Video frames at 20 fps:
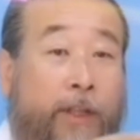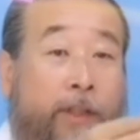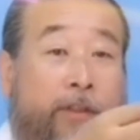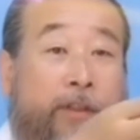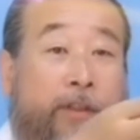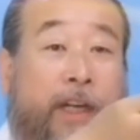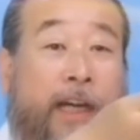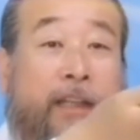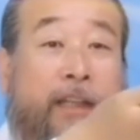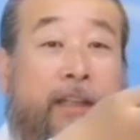
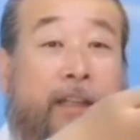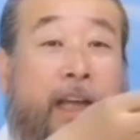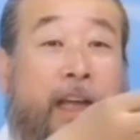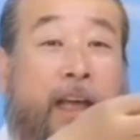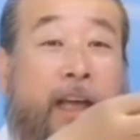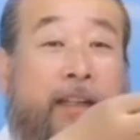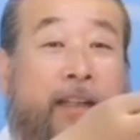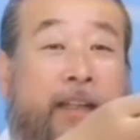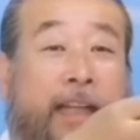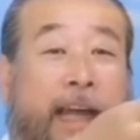그러면
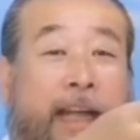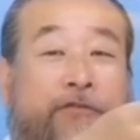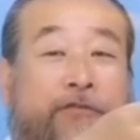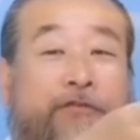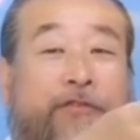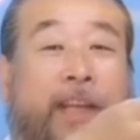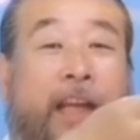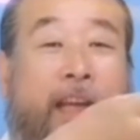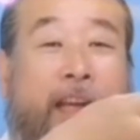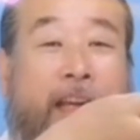너한테
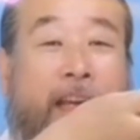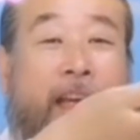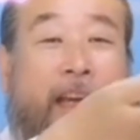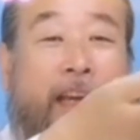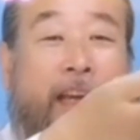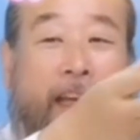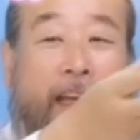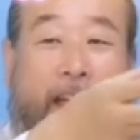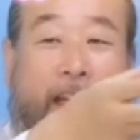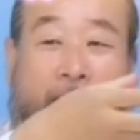난중에
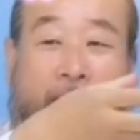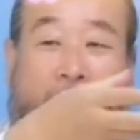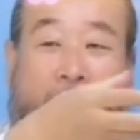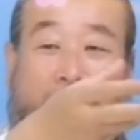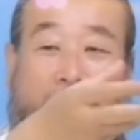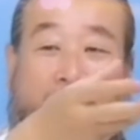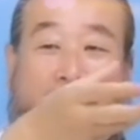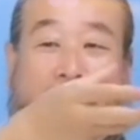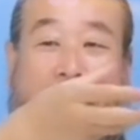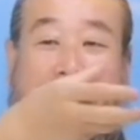
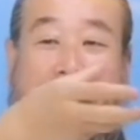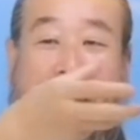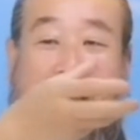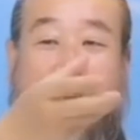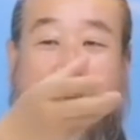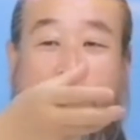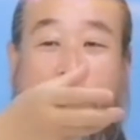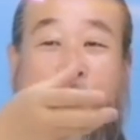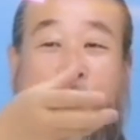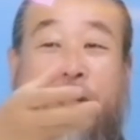
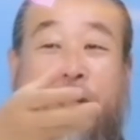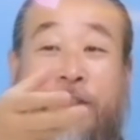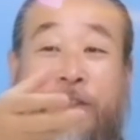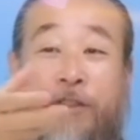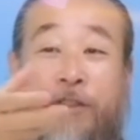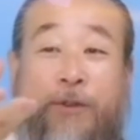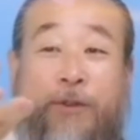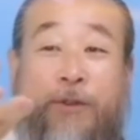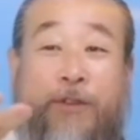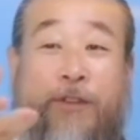
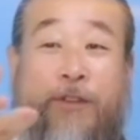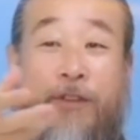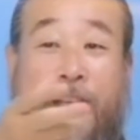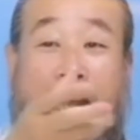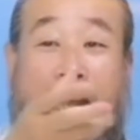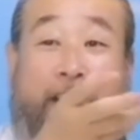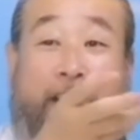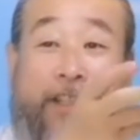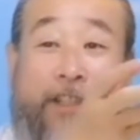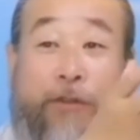아주
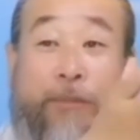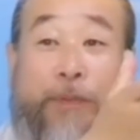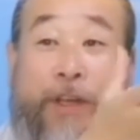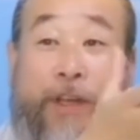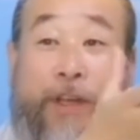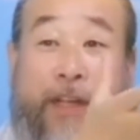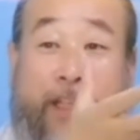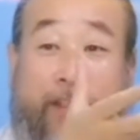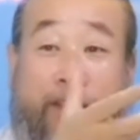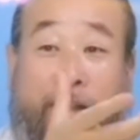영스러운
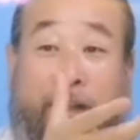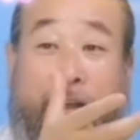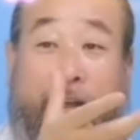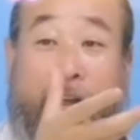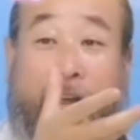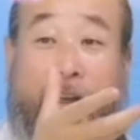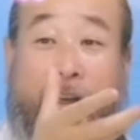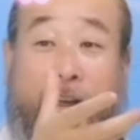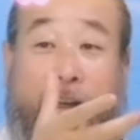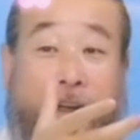에너지로
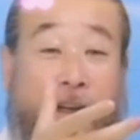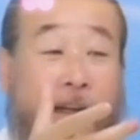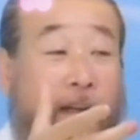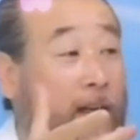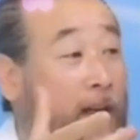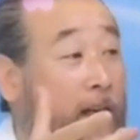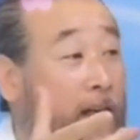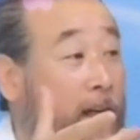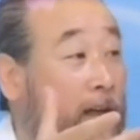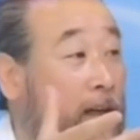변해서
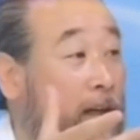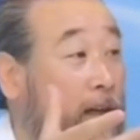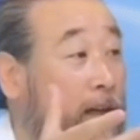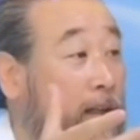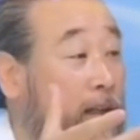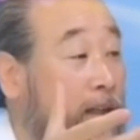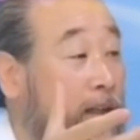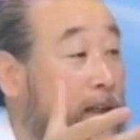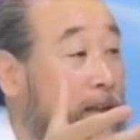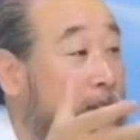
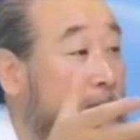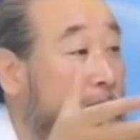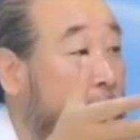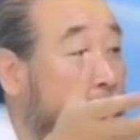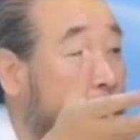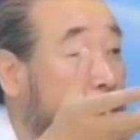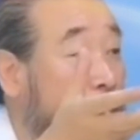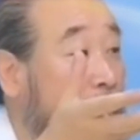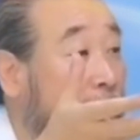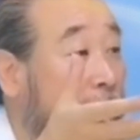
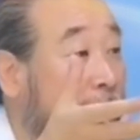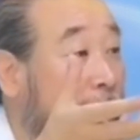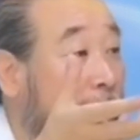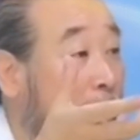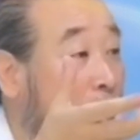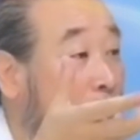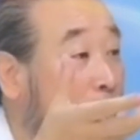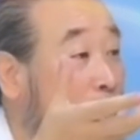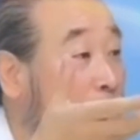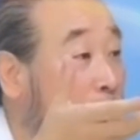이것이
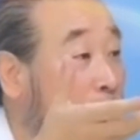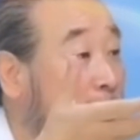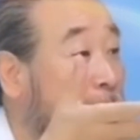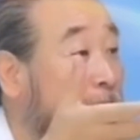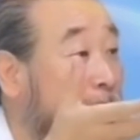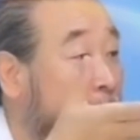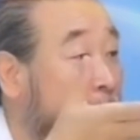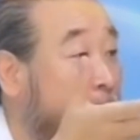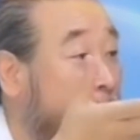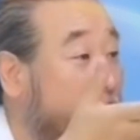너의
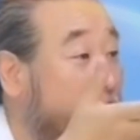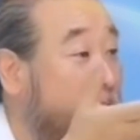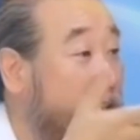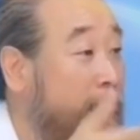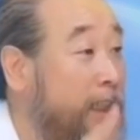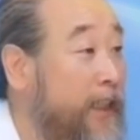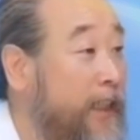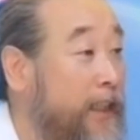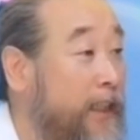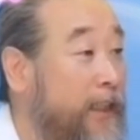내공으로
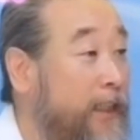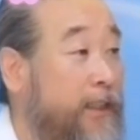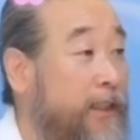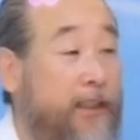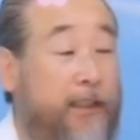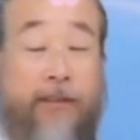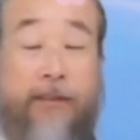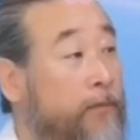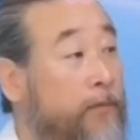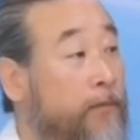쌓이니라.
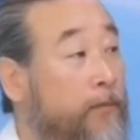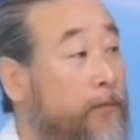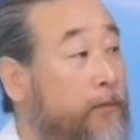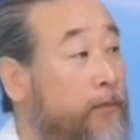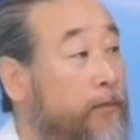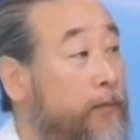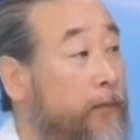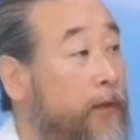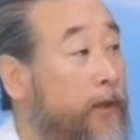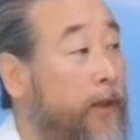
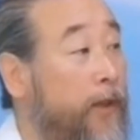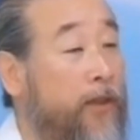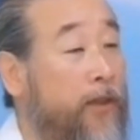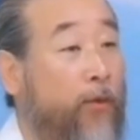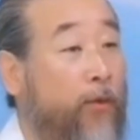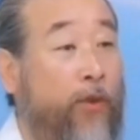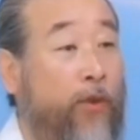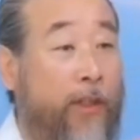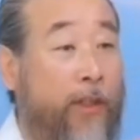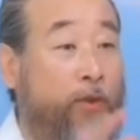
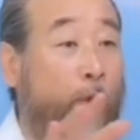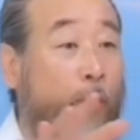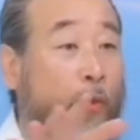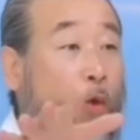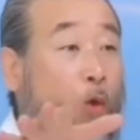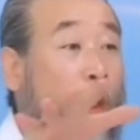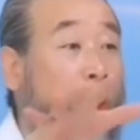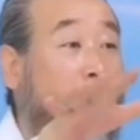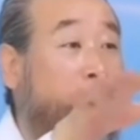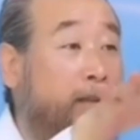그래서
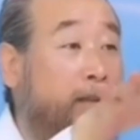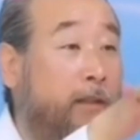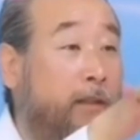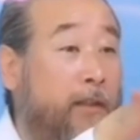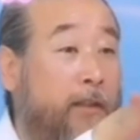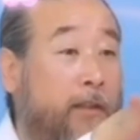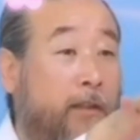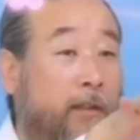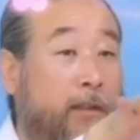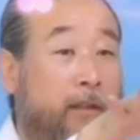우리가 종교에
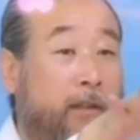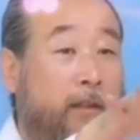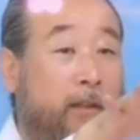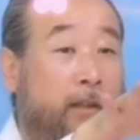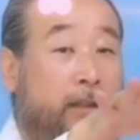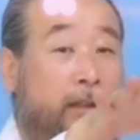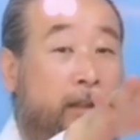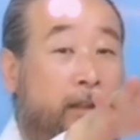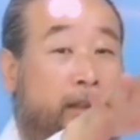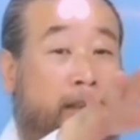갔던 거는
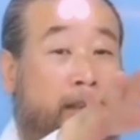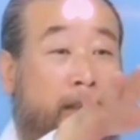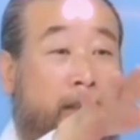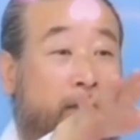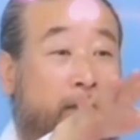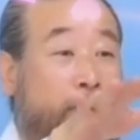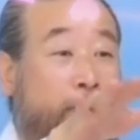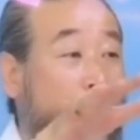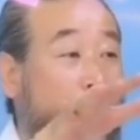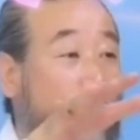
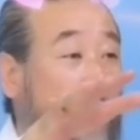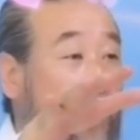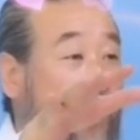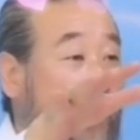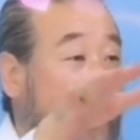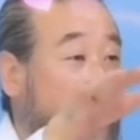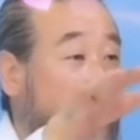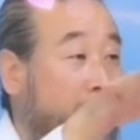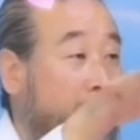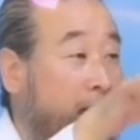
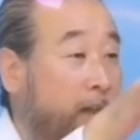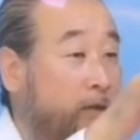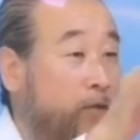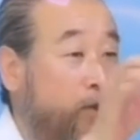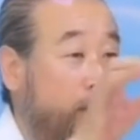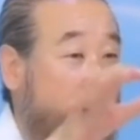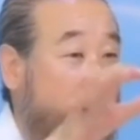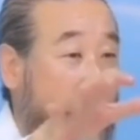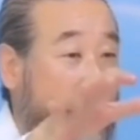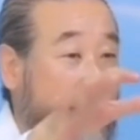종교에
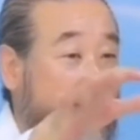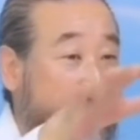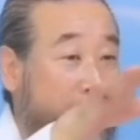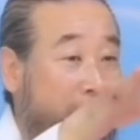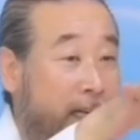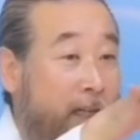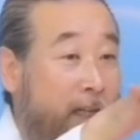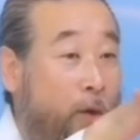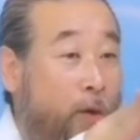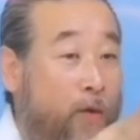가가지고
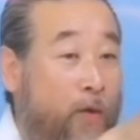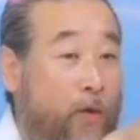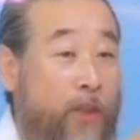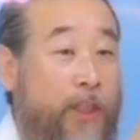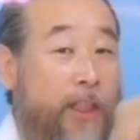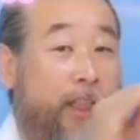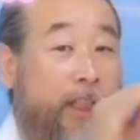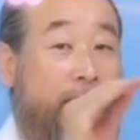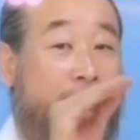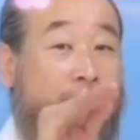사람이 많이
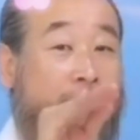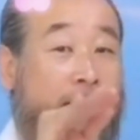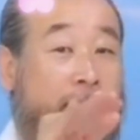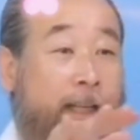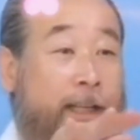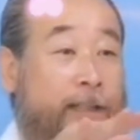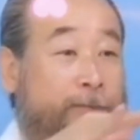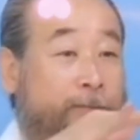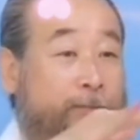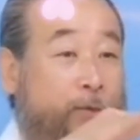온
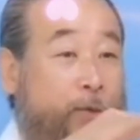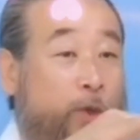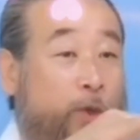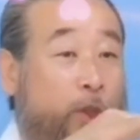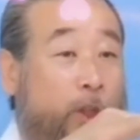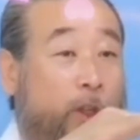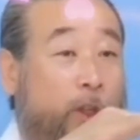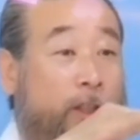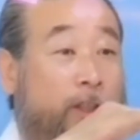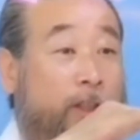것이니까 거기에서
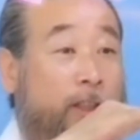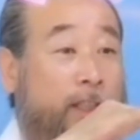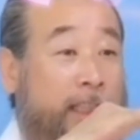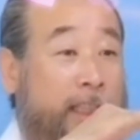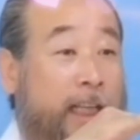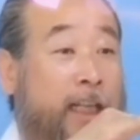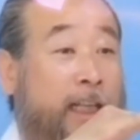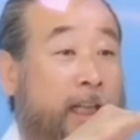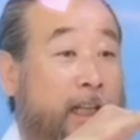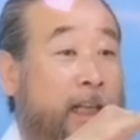무엇을
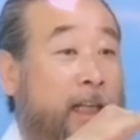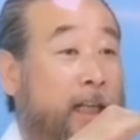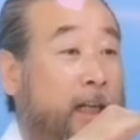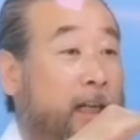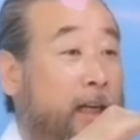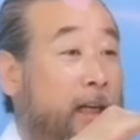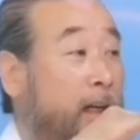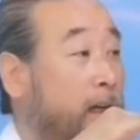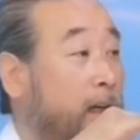얻을 것이냐?